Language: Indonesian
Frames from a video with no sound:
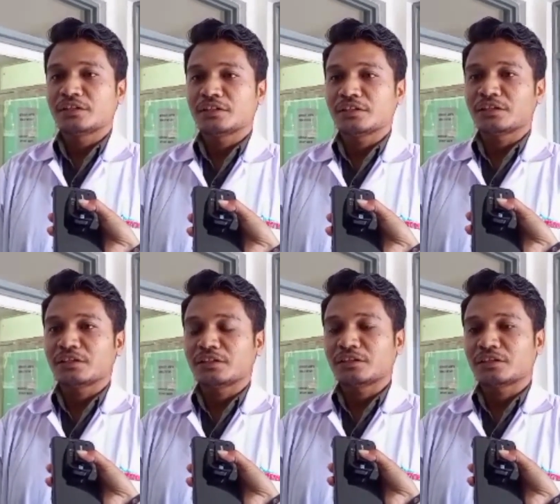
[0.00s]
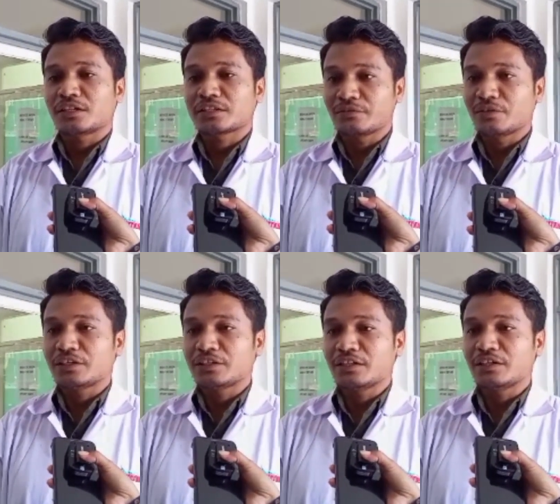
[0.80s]
a
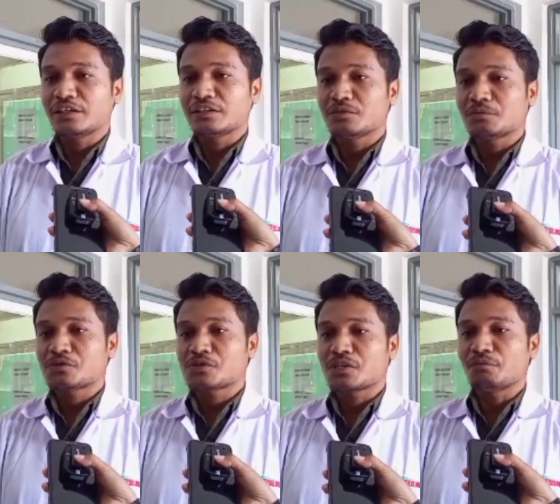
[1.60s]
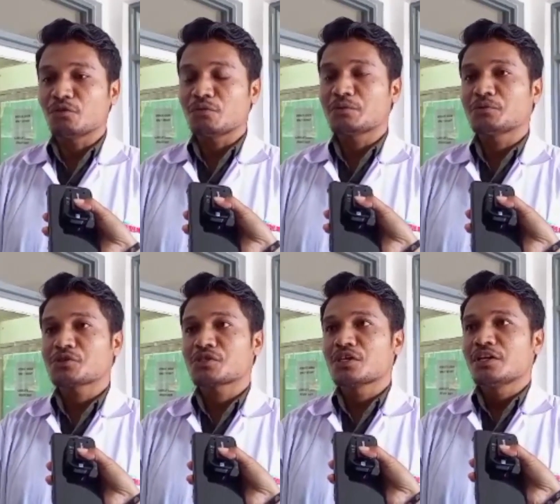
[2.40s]
atividade dane nos
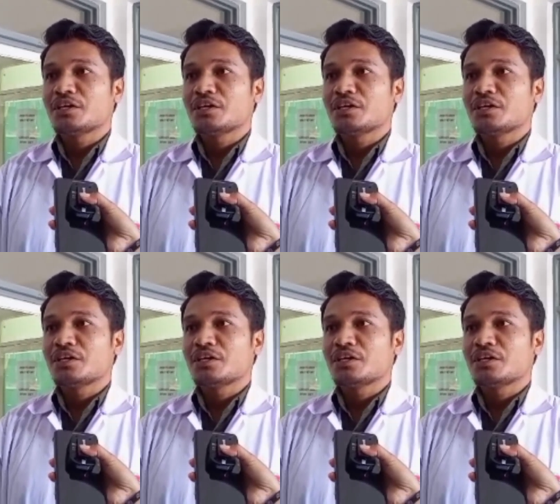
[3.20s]
envolvemos